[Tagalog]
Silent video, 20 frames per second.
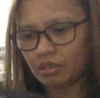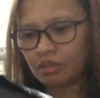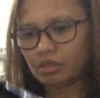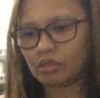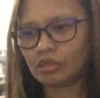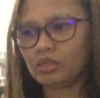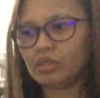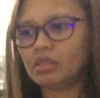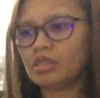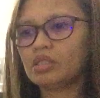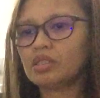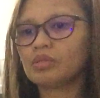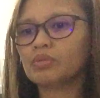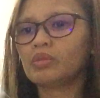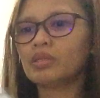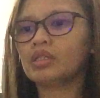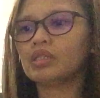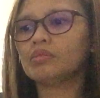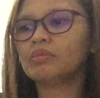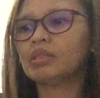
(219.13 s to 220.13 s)
So, this
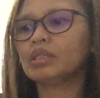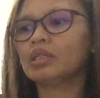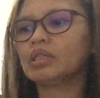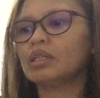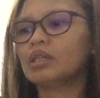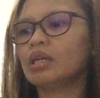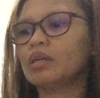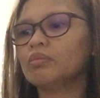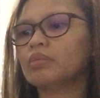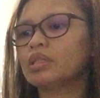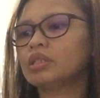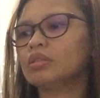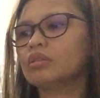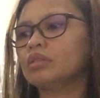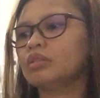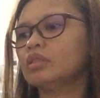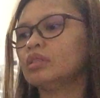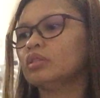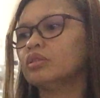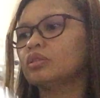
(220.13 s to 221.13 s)
one, magagamit ko
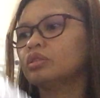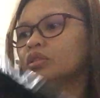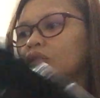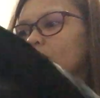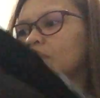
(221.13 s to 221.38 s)
din to sa